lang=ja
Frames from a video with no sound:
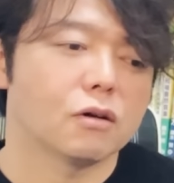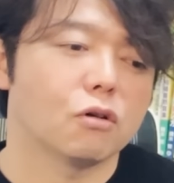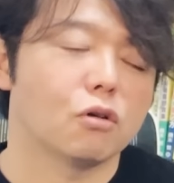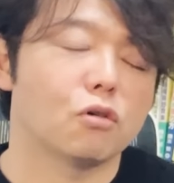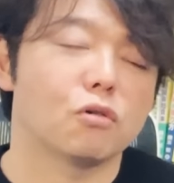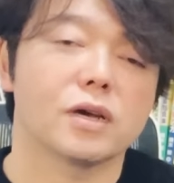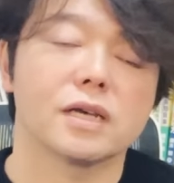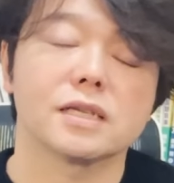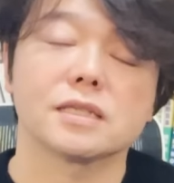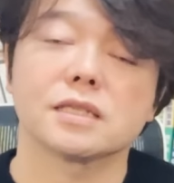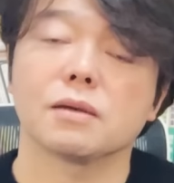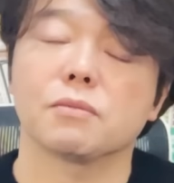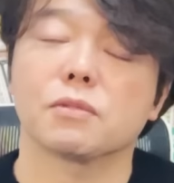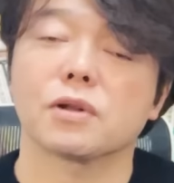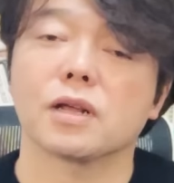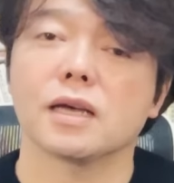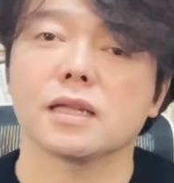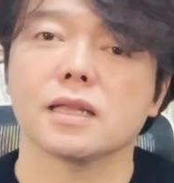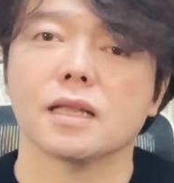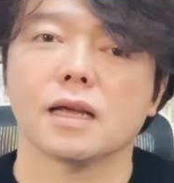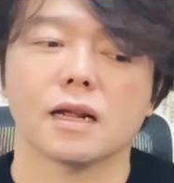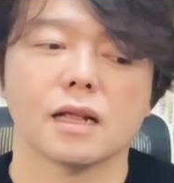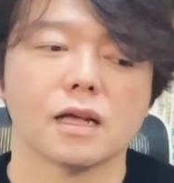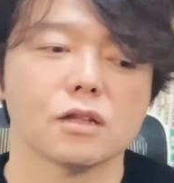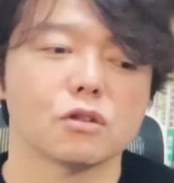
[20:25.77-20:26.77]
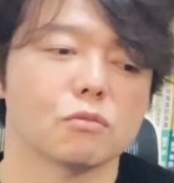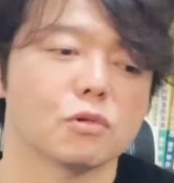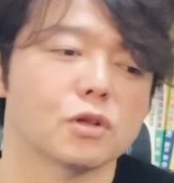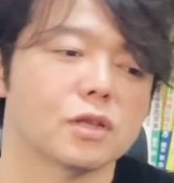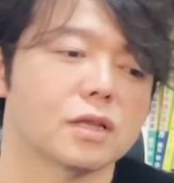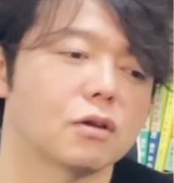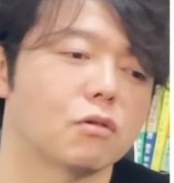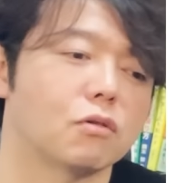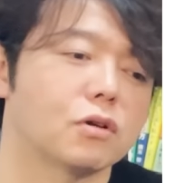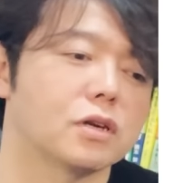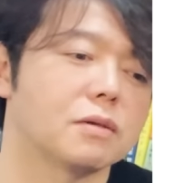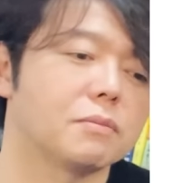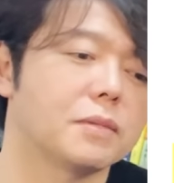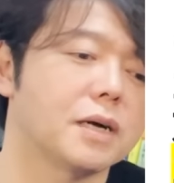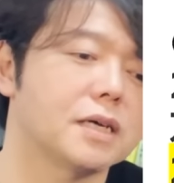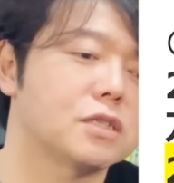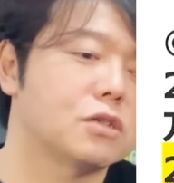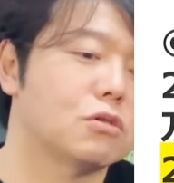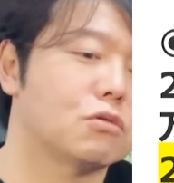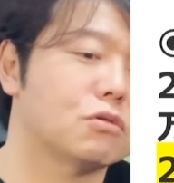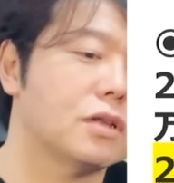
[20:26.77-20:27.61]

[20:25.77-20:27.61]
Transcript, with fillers: 応援してもらいたいなと思っております。